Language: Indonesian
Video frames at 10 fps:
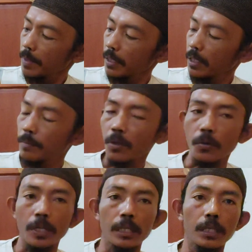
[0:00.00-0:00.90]
PT
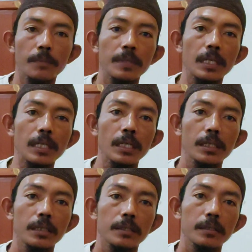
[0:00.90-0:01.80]
Merauke Tetap Jaya.
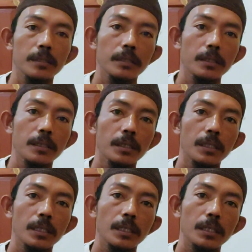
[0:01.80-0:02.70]

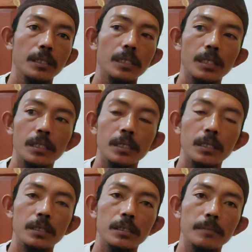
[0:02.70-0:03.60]
Ini dari